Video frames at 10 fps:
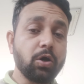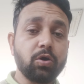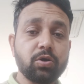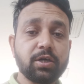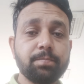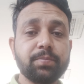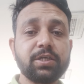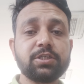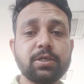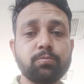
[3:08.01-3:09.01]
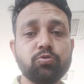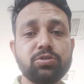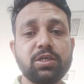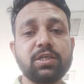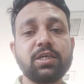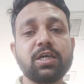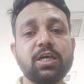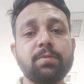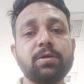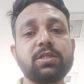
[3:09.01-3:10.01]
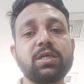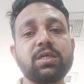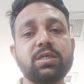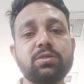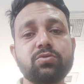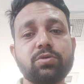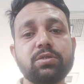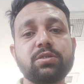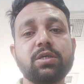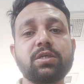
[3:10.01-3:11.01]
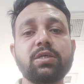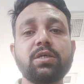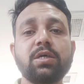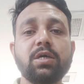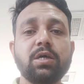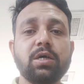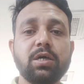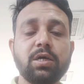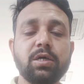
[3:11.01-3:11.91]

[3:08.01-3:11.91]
और कंपनी सब कुछ देगी अकामा देगी इंश्योरेंस देगी आ,